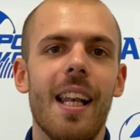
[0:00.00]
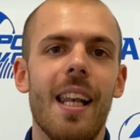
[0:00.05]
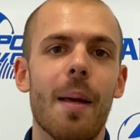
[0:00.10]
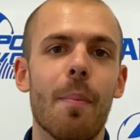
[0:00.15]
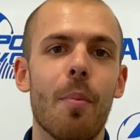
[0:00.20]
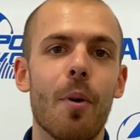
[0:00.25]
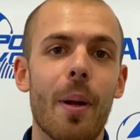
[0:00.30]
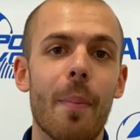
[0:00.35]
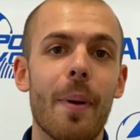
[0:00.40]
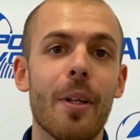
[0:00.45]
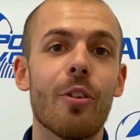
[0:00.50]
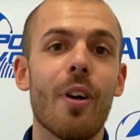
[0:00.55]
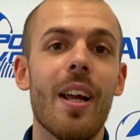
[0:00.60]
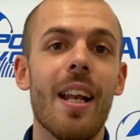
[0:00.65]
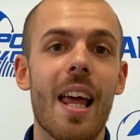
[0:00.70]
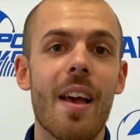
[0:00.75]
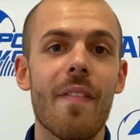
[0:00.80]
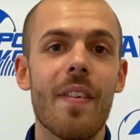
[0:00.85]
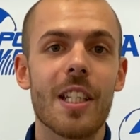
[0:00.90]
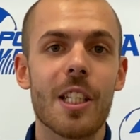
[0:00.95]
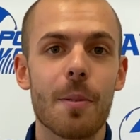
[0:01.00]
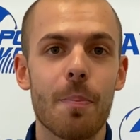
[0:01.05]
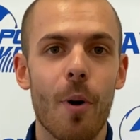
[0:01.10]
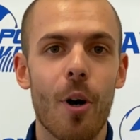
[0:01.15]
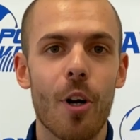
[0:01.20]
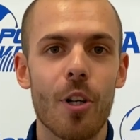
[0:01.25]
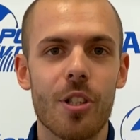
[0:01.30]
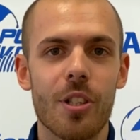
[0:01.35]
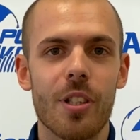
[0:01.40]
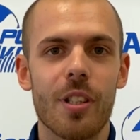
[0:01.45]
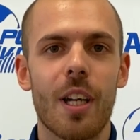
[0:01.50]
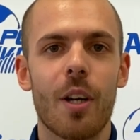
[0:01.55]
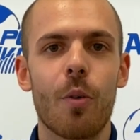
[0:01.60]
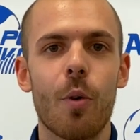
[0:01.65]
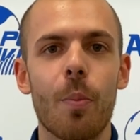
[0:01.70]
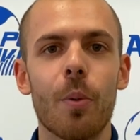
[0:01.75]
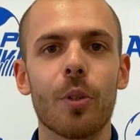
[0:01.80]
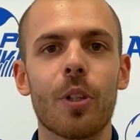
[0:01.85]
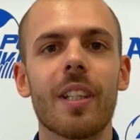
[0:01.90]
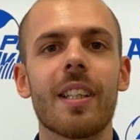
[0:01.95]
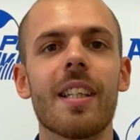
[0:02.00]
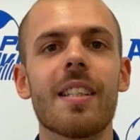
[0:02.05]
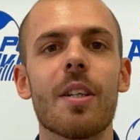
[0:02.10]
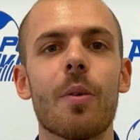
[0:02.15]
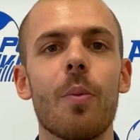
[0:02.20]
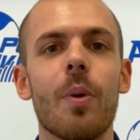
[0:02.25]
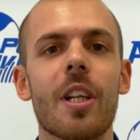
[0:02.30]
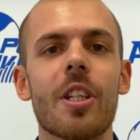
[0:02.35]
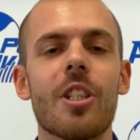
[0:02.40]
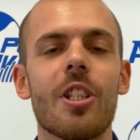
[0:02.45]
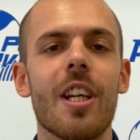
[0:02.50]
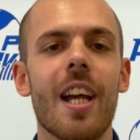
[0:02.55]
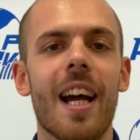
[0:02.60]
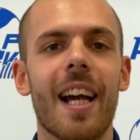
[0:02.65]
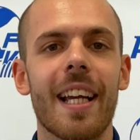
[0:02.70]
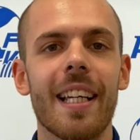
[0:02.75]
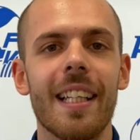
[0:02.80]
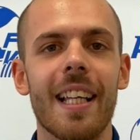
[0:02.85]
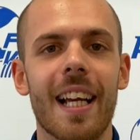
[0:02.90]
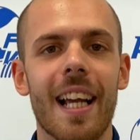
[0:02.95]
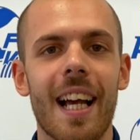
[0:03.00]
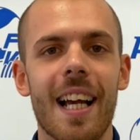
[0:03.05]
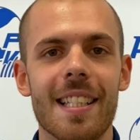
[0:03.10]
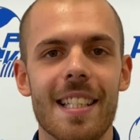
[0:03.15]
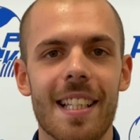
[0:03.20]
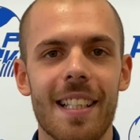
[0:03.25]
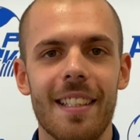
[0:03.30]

l'abbonamento a Eleven Sports da cui potrete seguirci anche da casa